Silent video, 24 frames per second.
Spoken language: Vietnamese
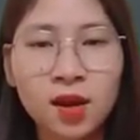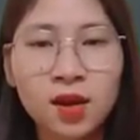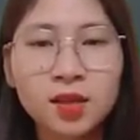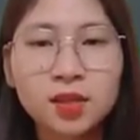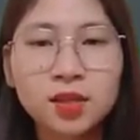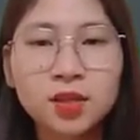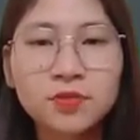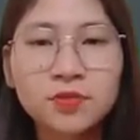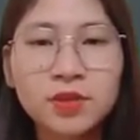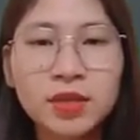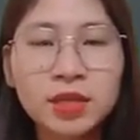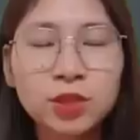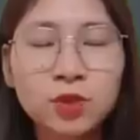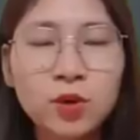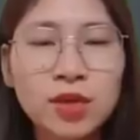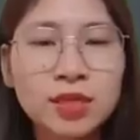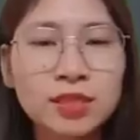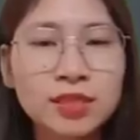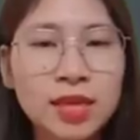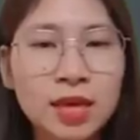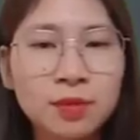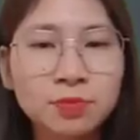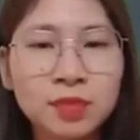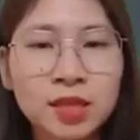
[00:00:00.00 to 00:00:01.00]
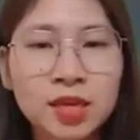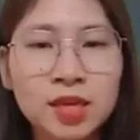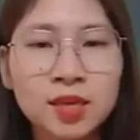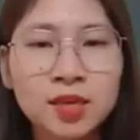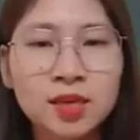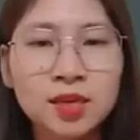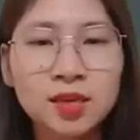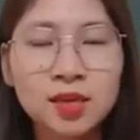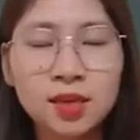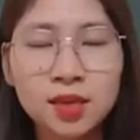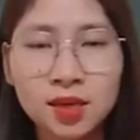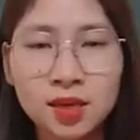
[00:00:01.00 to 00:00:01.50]
Tử vi tuổi Giáp
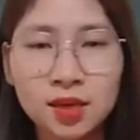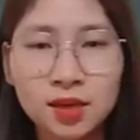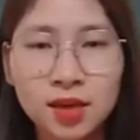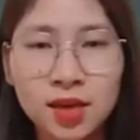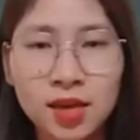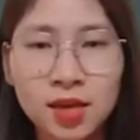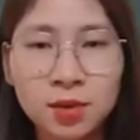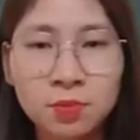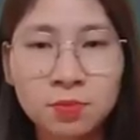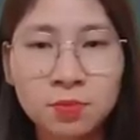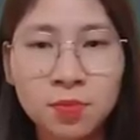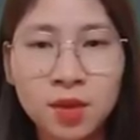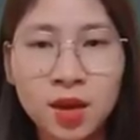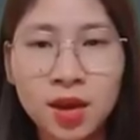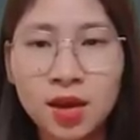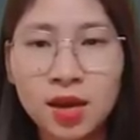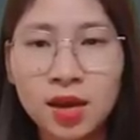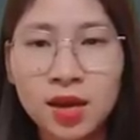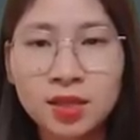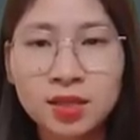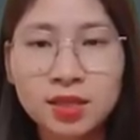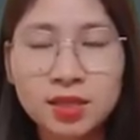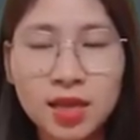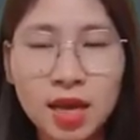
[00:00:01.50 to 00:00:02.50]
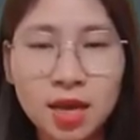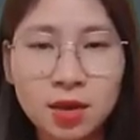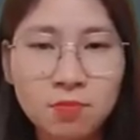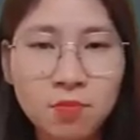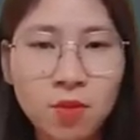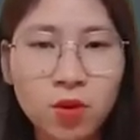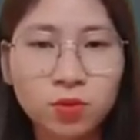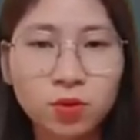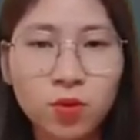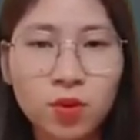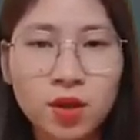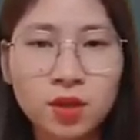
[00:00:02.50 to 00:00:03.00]
Tý, kim, cần tránh
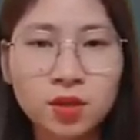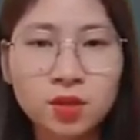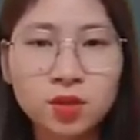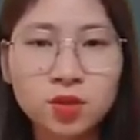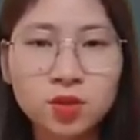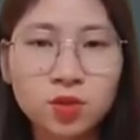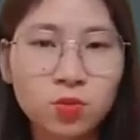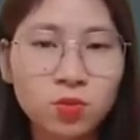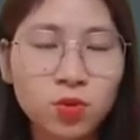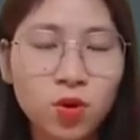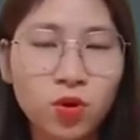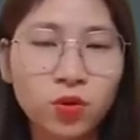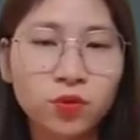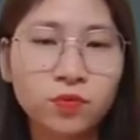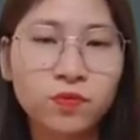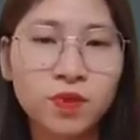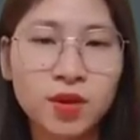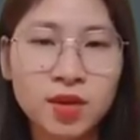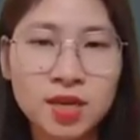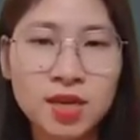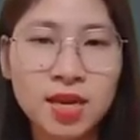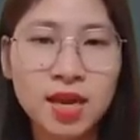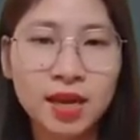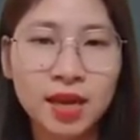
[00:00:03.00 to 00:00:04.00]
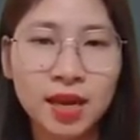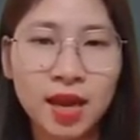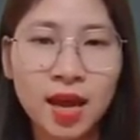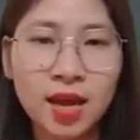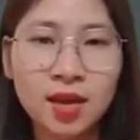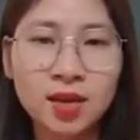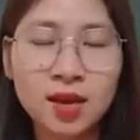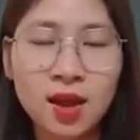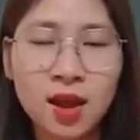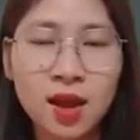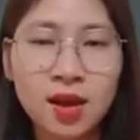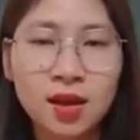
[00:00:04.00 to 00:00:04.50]
mâu thuẫn xung đột với người
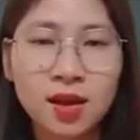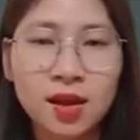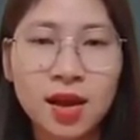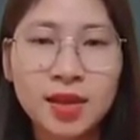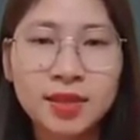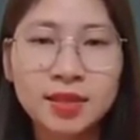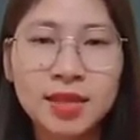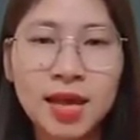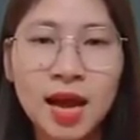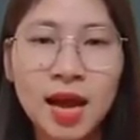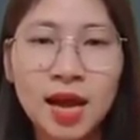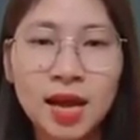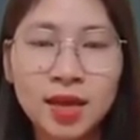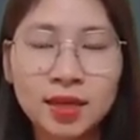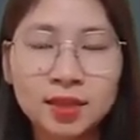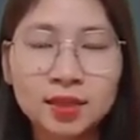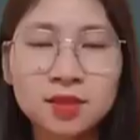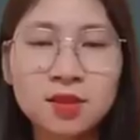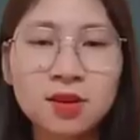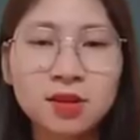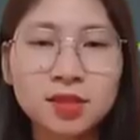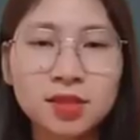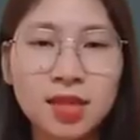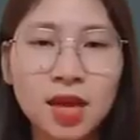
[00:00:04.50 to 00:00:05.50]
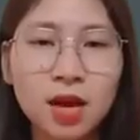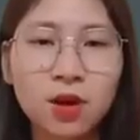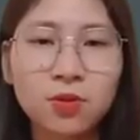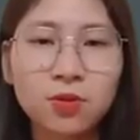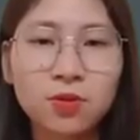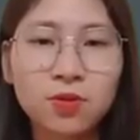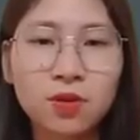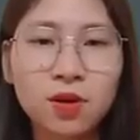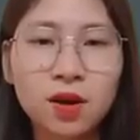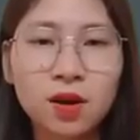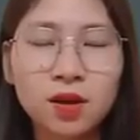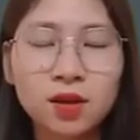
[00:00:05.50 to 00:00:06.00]
khác, gây ra ấn tượng
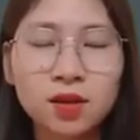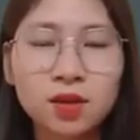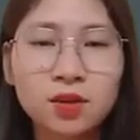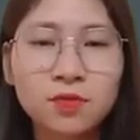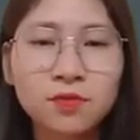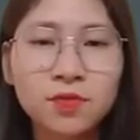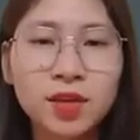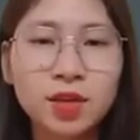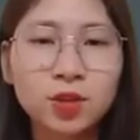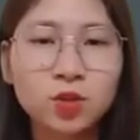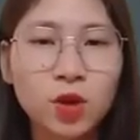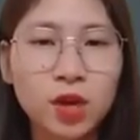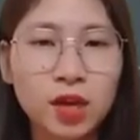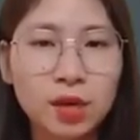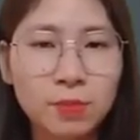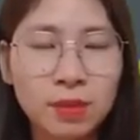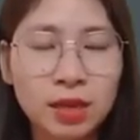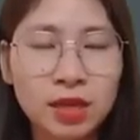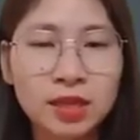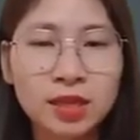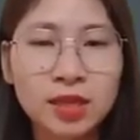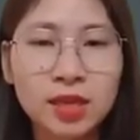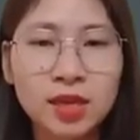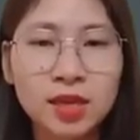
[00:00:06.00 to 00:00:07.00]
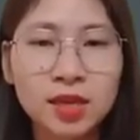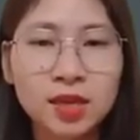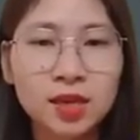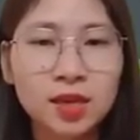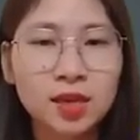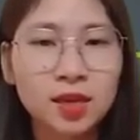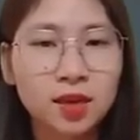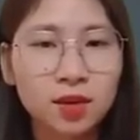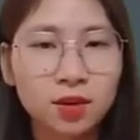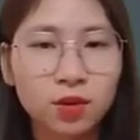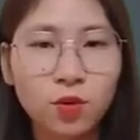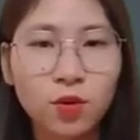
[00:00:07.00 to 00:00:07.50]
xấu. Tử vi tuổi Bính
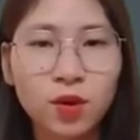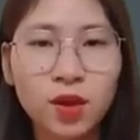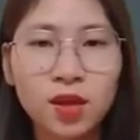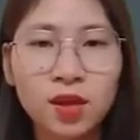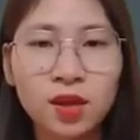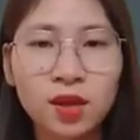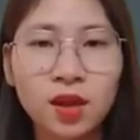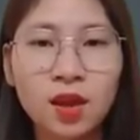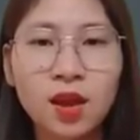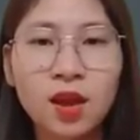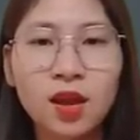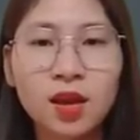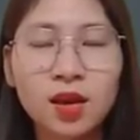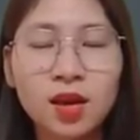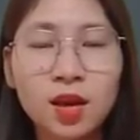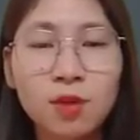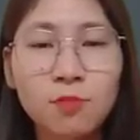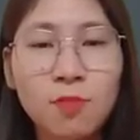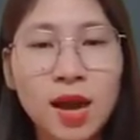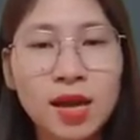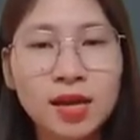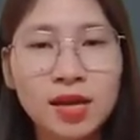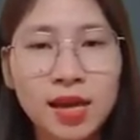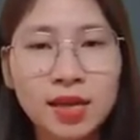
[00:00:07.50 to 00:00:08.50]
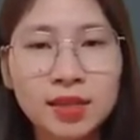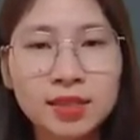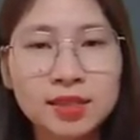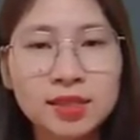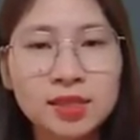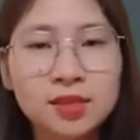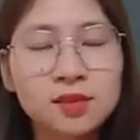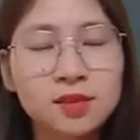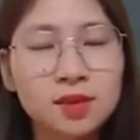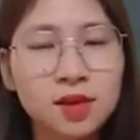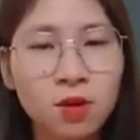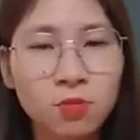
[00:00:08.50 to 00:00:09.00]
Tý, thủy, nếu bạn hành
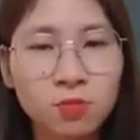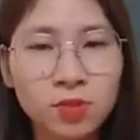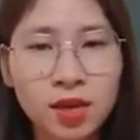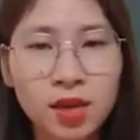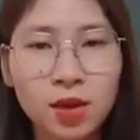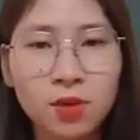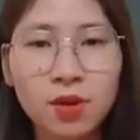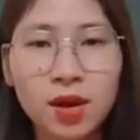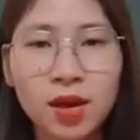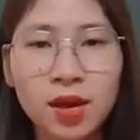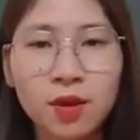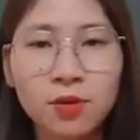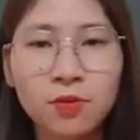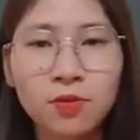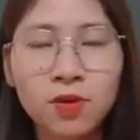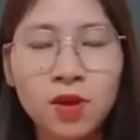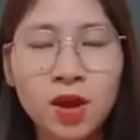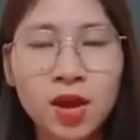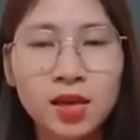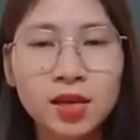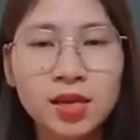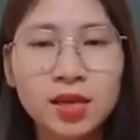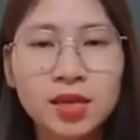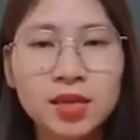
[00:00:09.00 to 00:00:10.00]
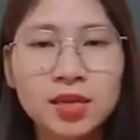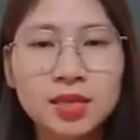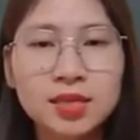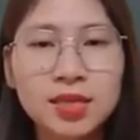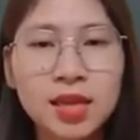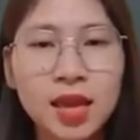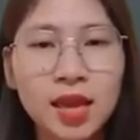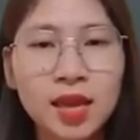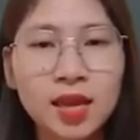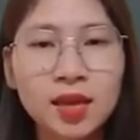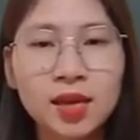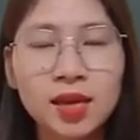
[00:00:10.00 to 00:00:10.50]
xử không khéo léo thì
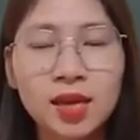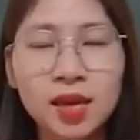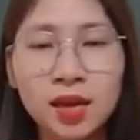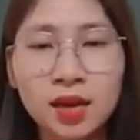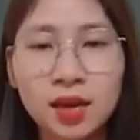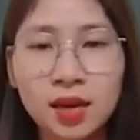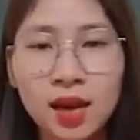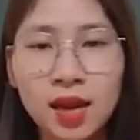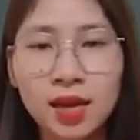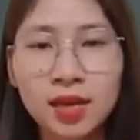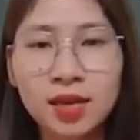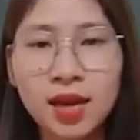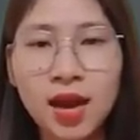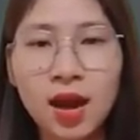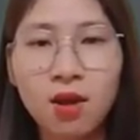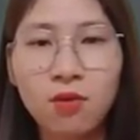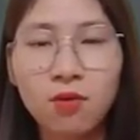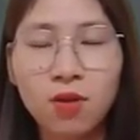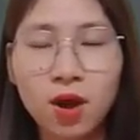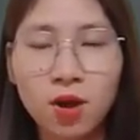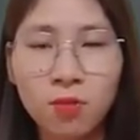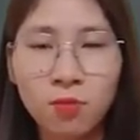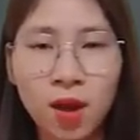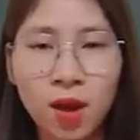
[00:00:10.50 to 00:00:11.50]
dễ khiến lãnh đạo không